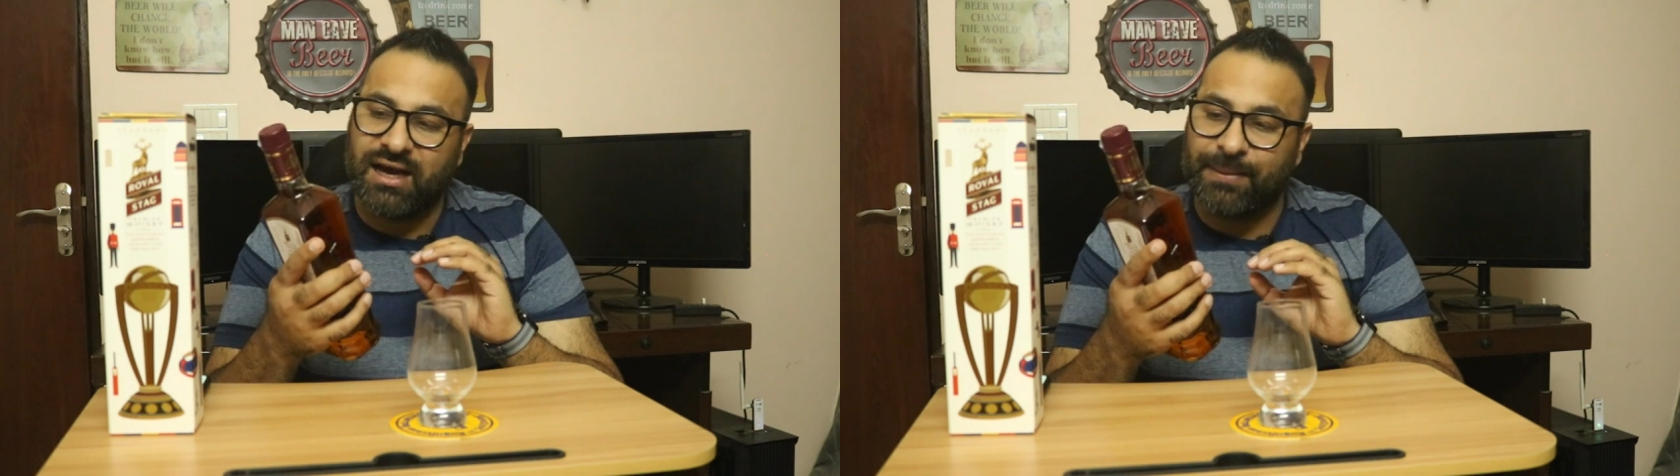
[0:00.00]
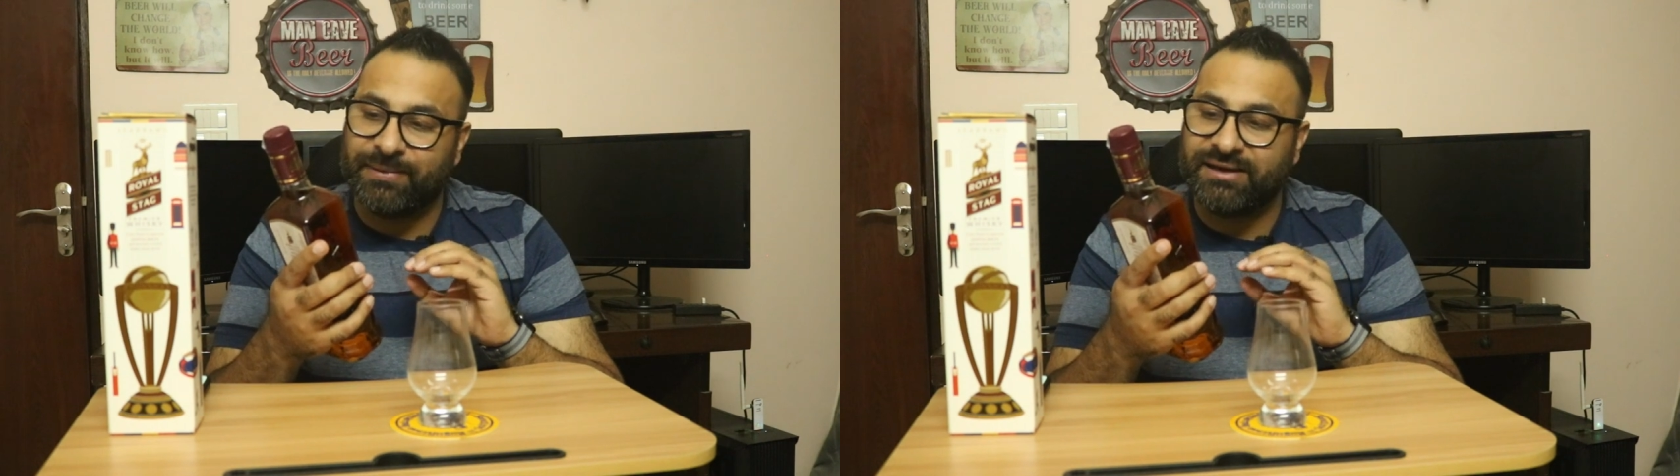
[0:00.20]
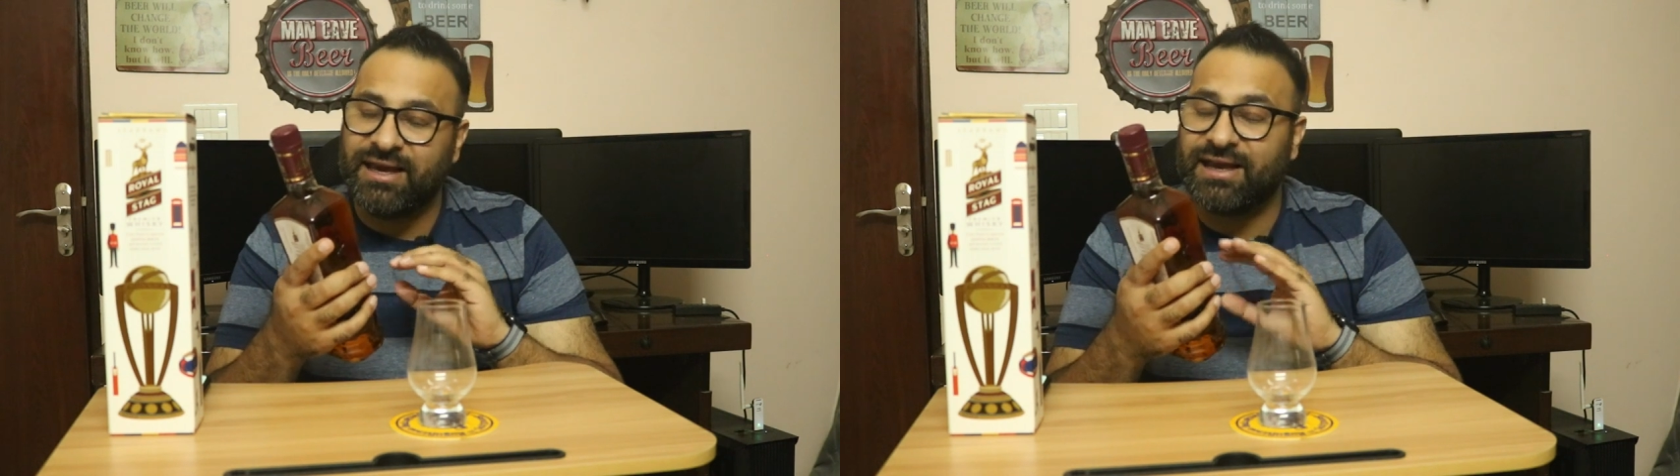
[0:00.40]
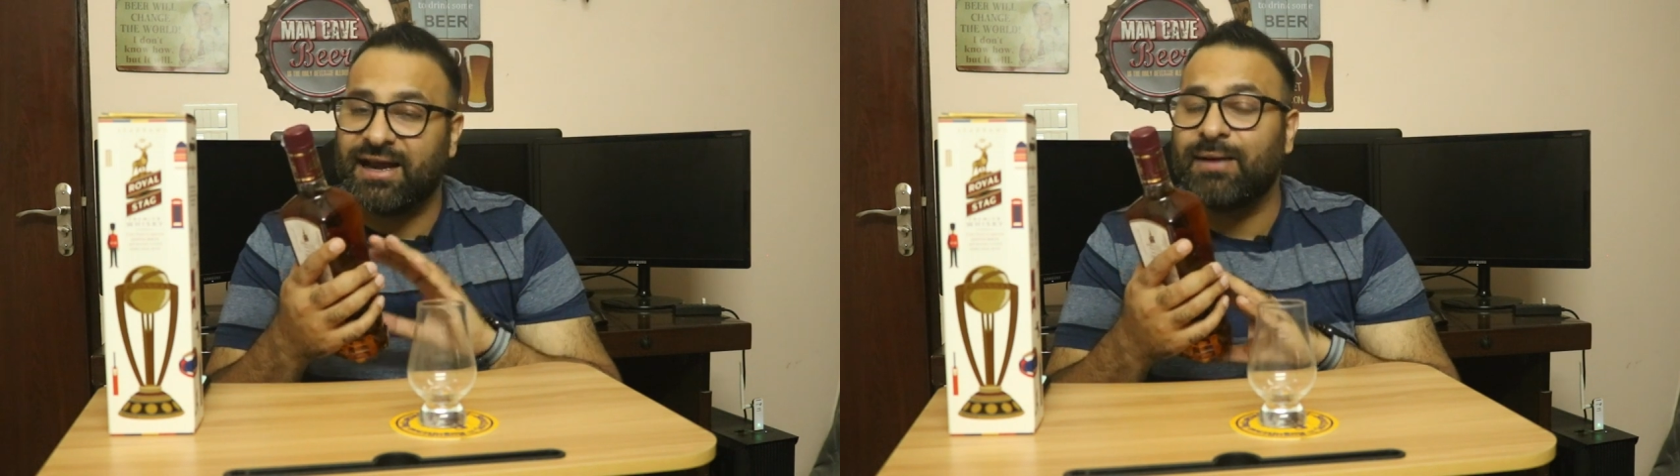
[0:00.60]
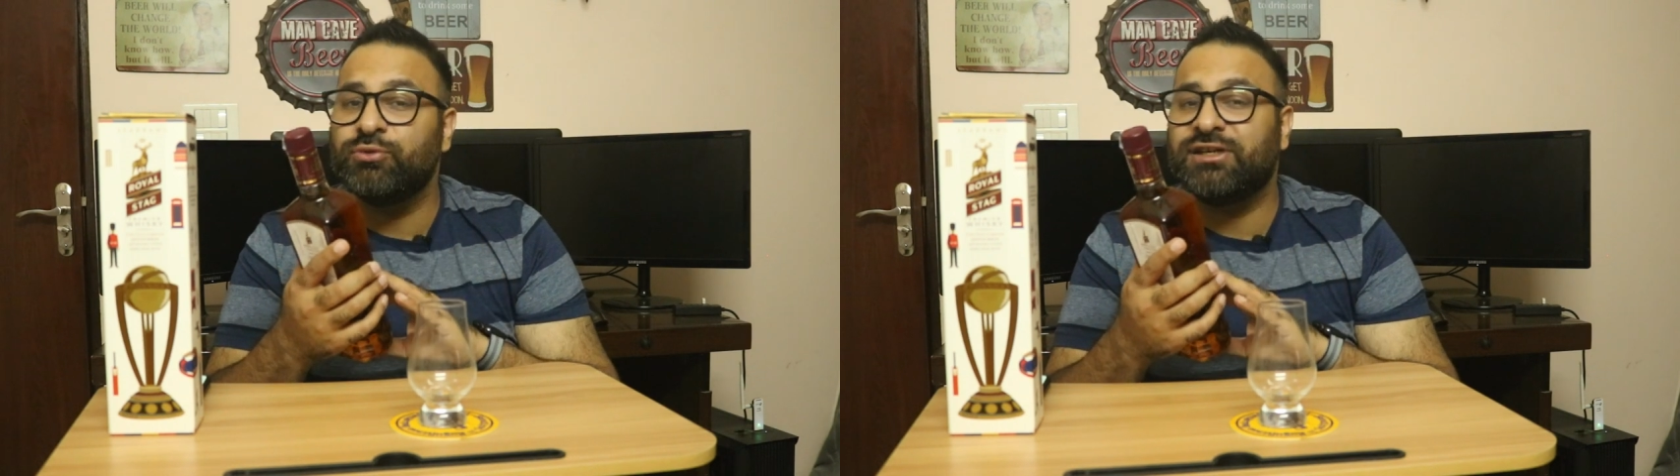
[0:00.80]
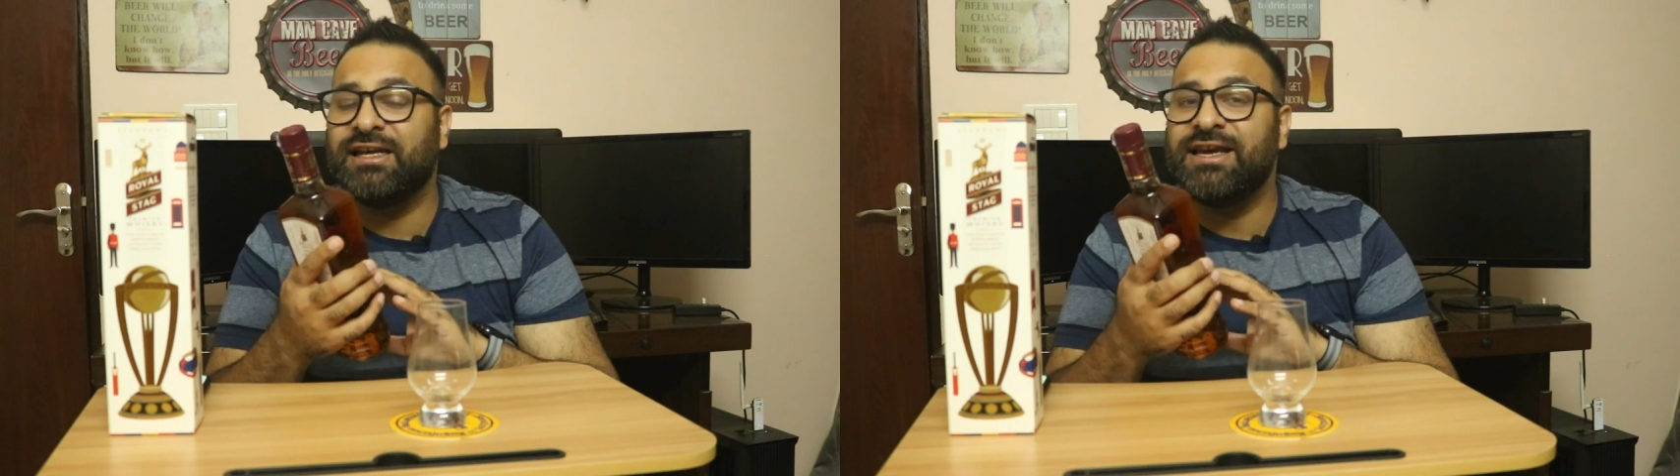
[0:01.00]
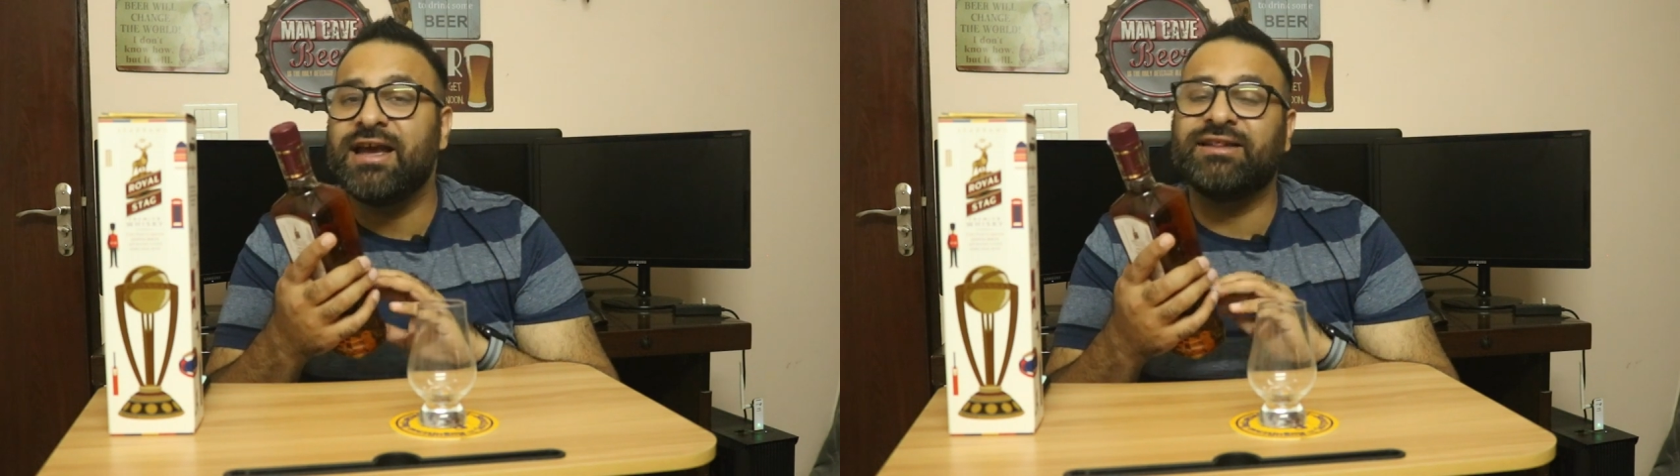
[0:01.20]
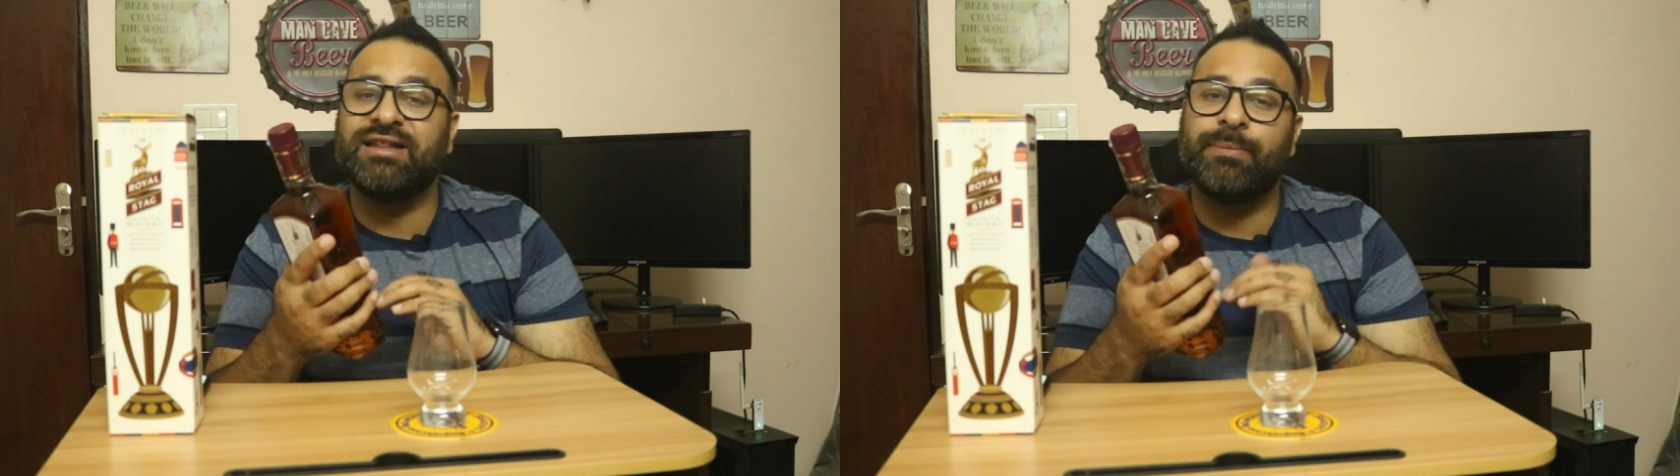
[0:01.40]
अब ये कहना मुश्किल है कि
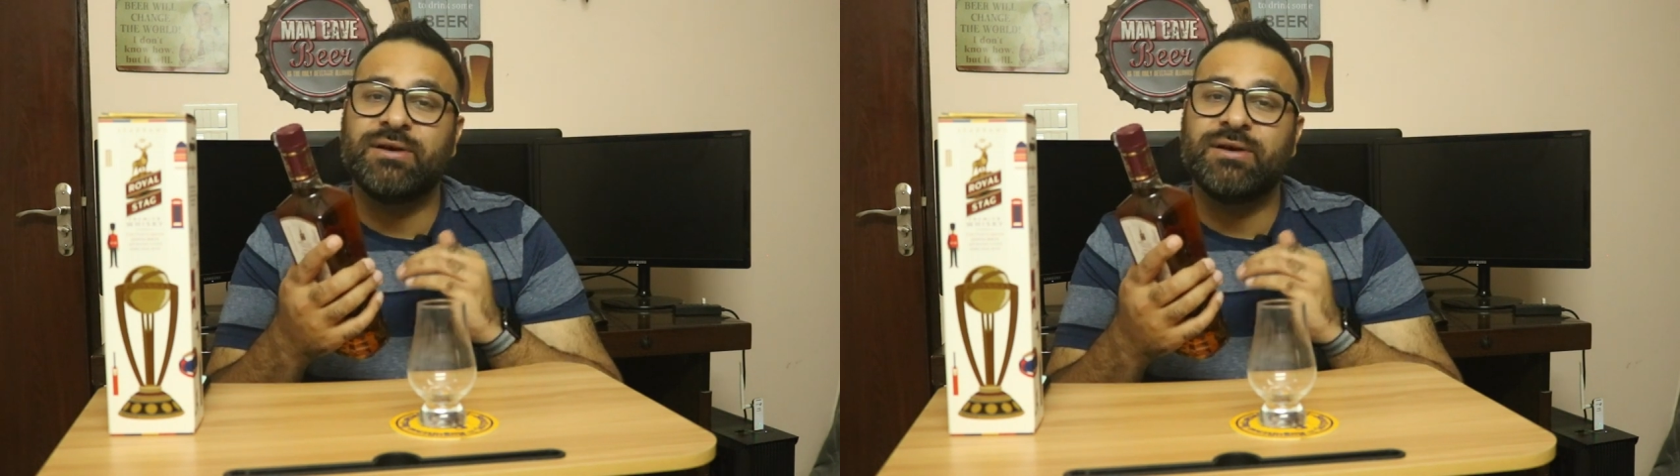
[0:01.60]
कितने